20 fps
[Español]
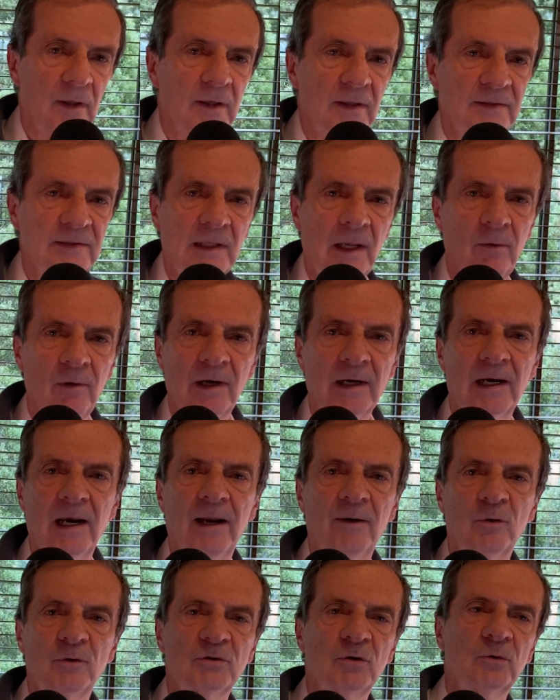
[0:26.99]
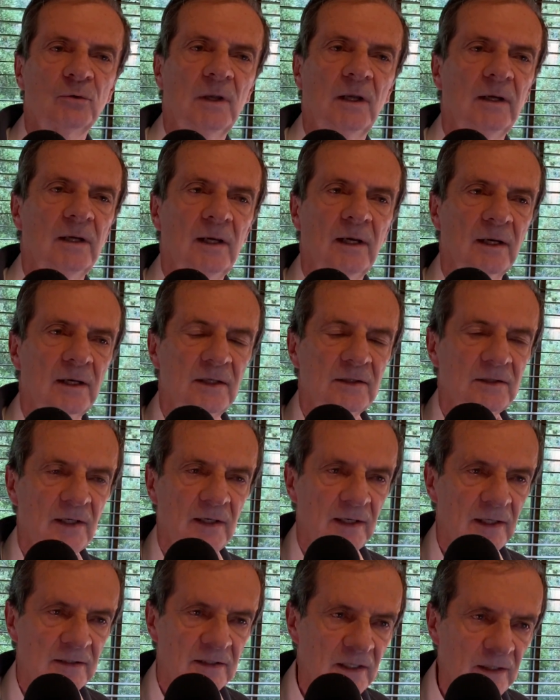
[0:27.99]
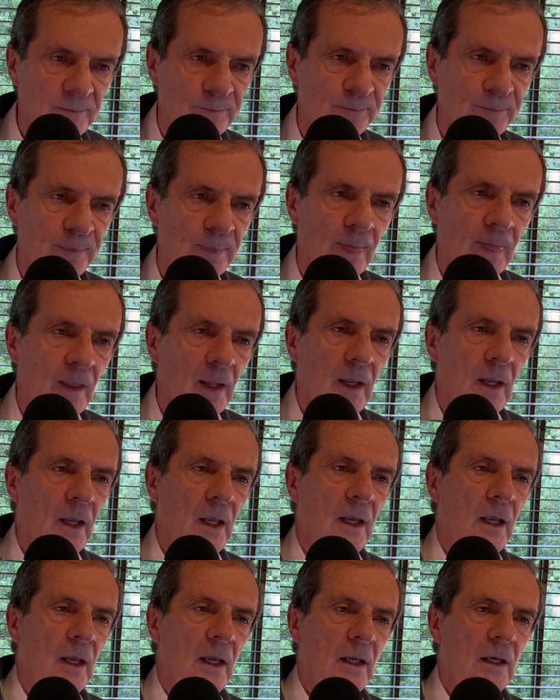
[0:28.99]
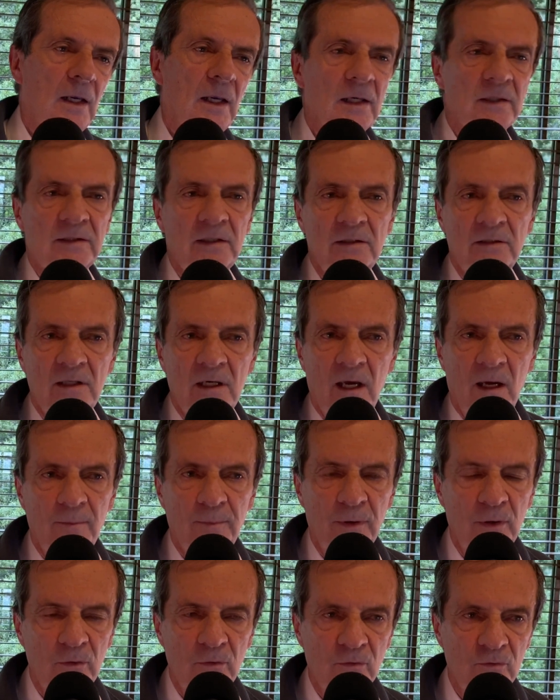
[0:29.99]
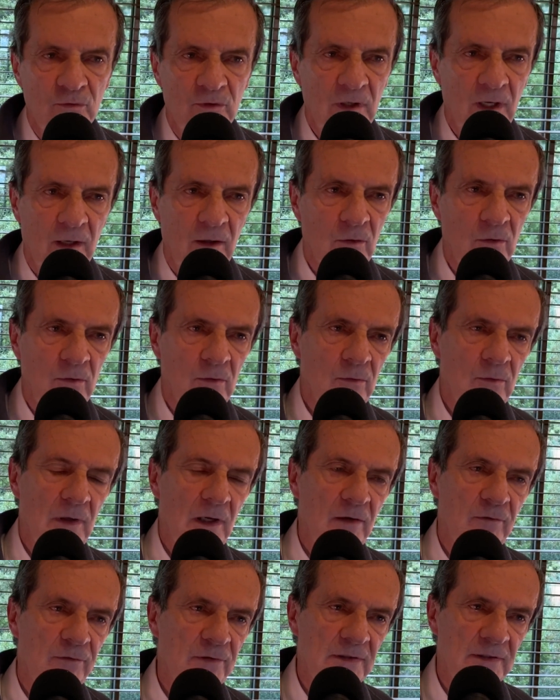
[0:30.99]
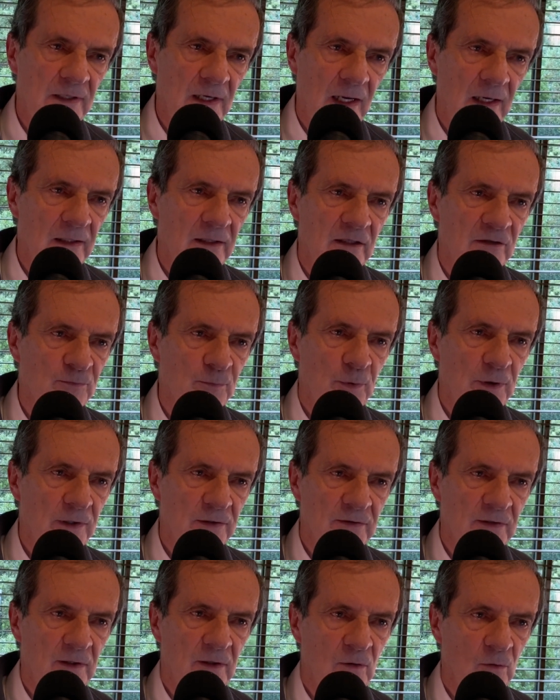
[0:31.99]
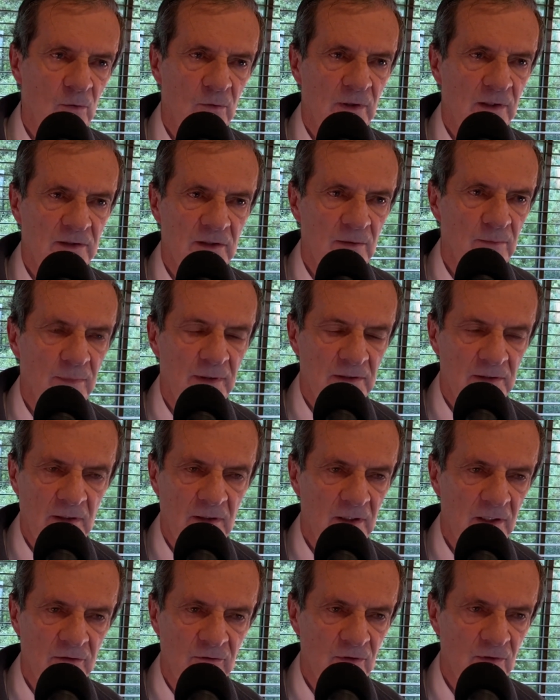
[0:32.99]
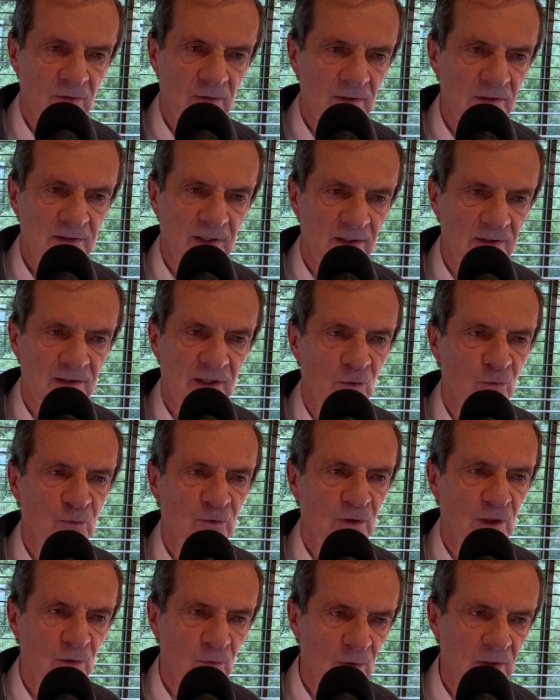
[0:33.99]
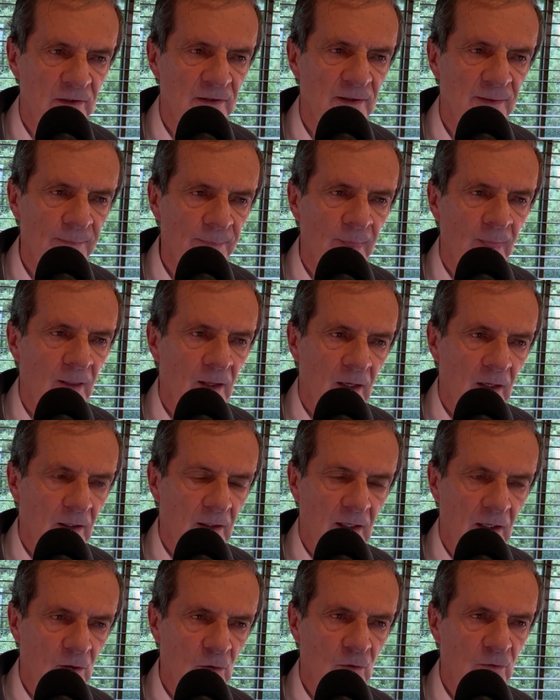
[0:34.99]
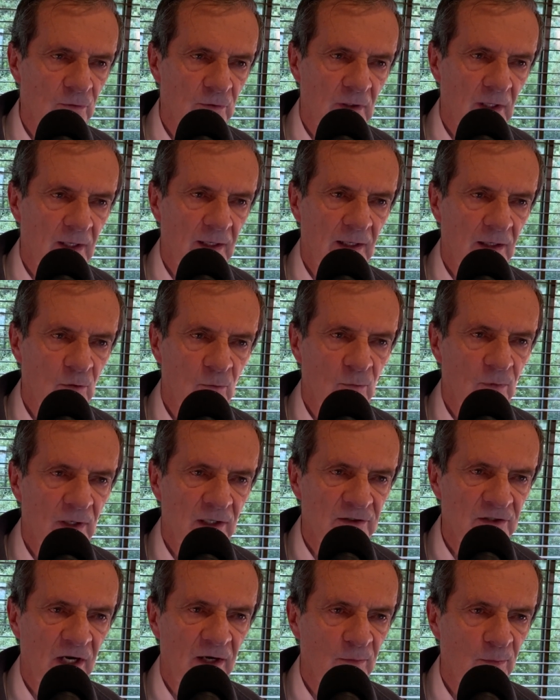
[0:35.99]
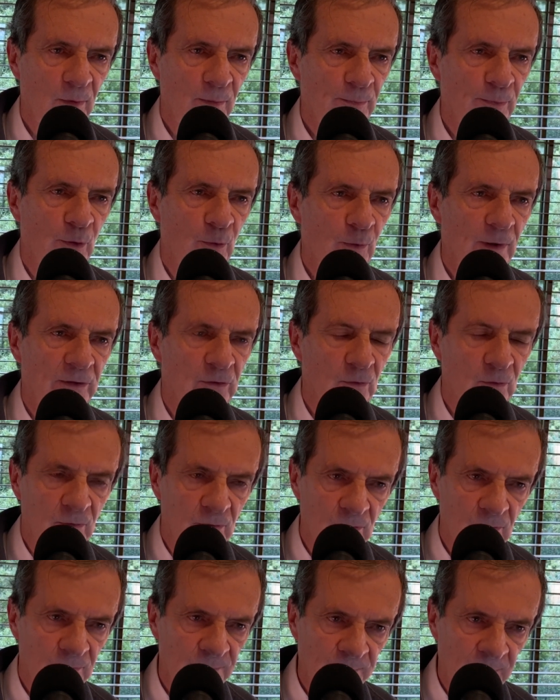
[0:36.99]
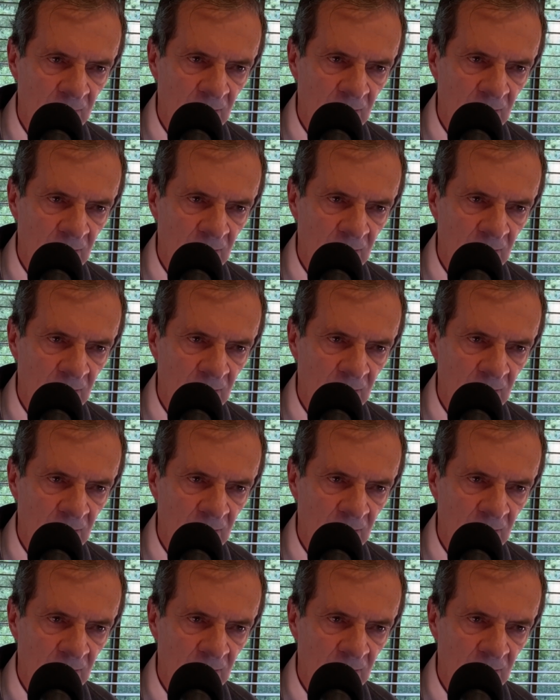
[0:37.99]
estaba claro, eso tenía que ser así. Y así se ha pronunciado el fiscal después de unas investigaciones exhaustivas que contienen un acervo probatorio